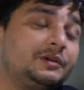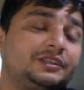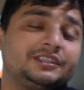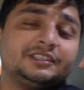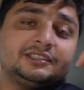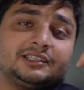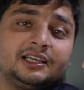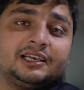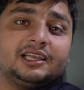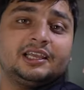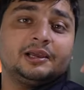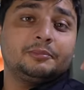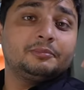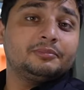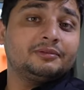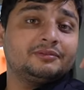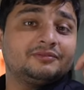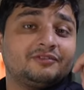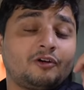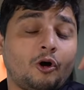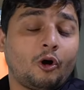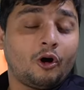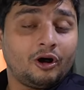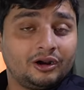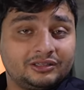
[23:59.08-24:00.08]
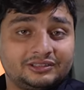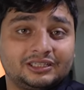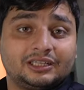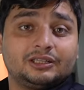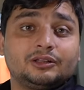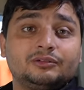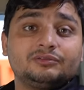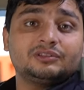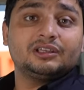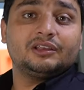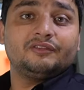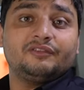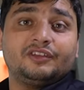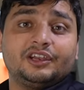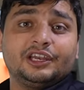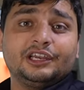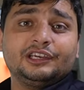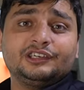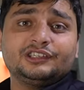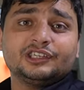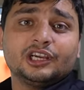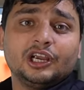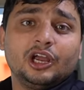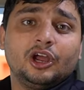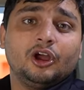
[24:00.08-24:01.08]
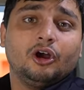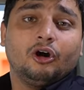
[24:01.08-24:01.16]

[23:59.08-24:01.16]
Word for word: पीछे चल के हम और ज़्यादा उसकी फिनिश